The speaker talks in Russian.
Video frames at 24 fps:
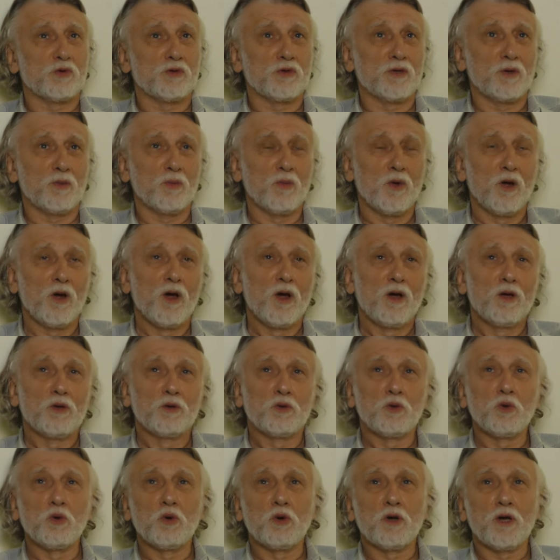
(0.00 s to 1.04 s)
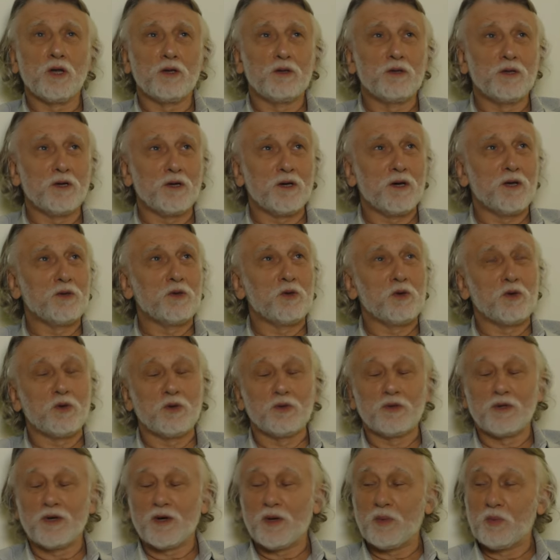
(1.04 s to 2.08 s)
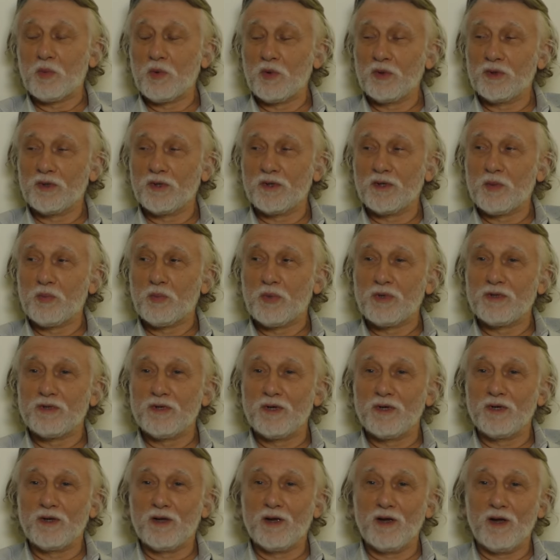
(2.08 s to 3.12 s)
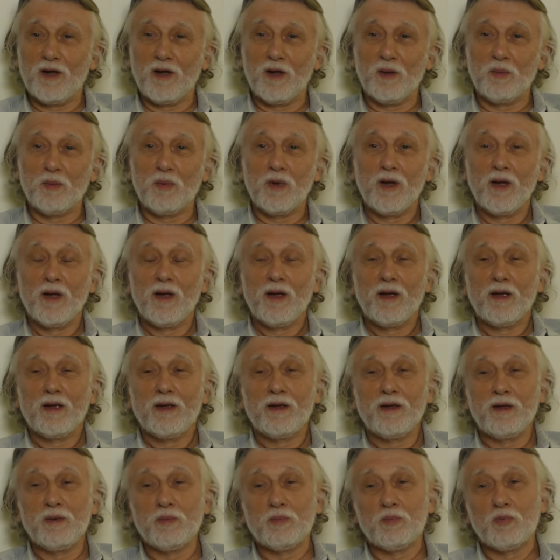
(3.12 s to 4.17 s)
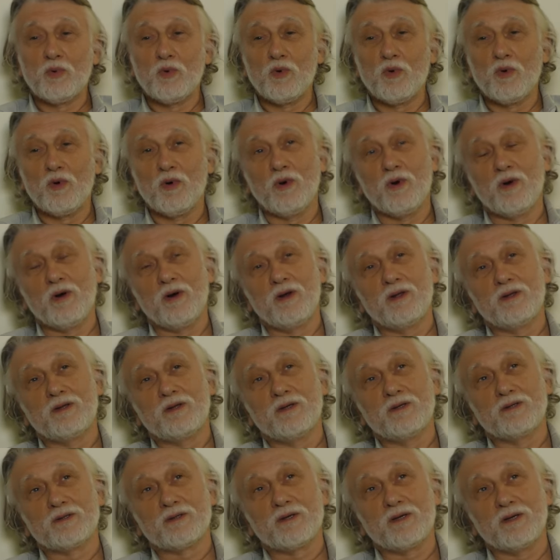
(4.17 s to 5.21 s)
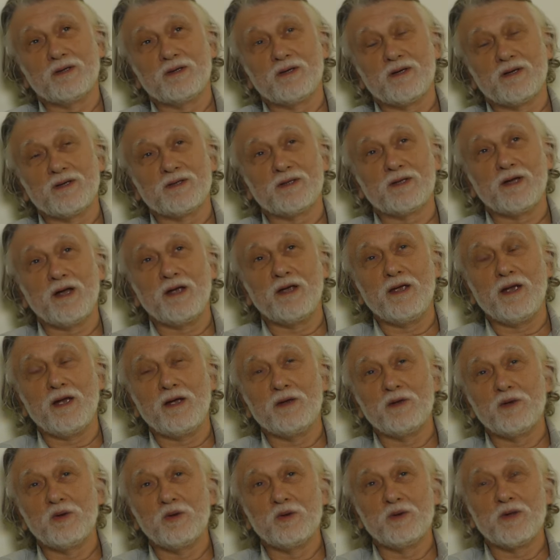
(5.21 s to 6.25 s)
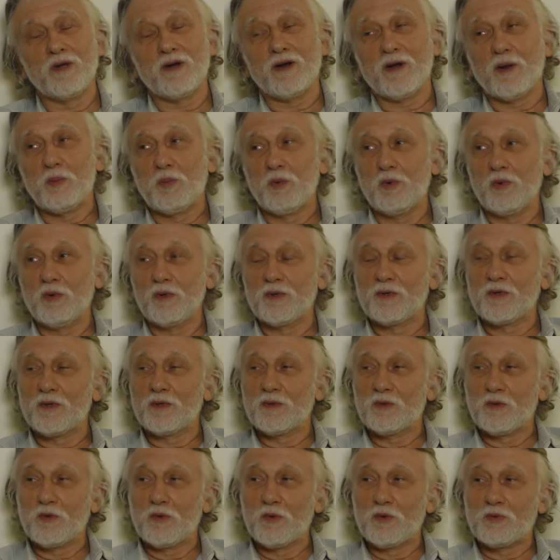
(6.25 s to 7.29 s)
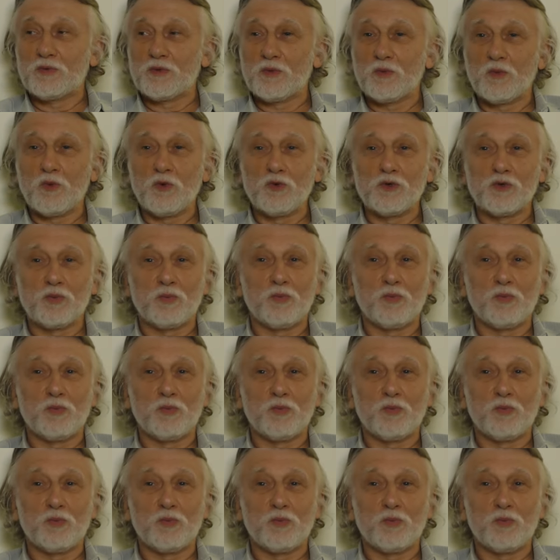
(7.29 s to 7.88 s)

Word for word: чем ту, на которой он работал, и по деньгам, и по, так сказать, расстоянию до работы, ну, в общем, куча